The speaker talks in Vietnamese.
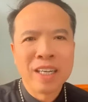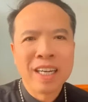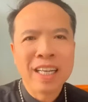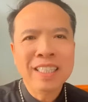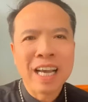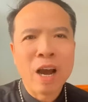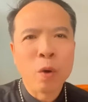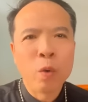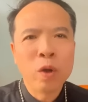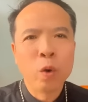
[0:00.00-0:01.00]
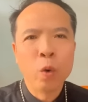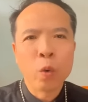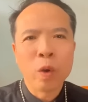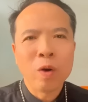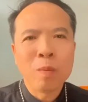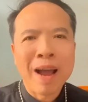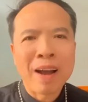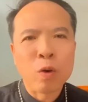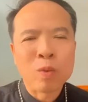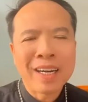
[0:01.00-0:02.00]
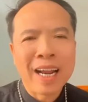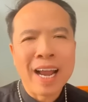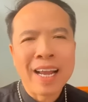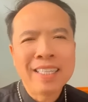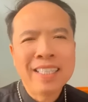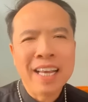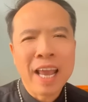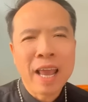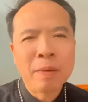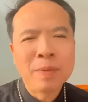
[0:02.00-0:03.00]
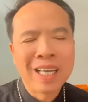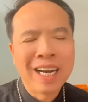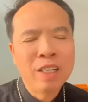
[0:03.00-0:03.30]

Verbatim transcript: Con xin kính chào quý cụ, quý ông bà cùng tất cả anh chị em.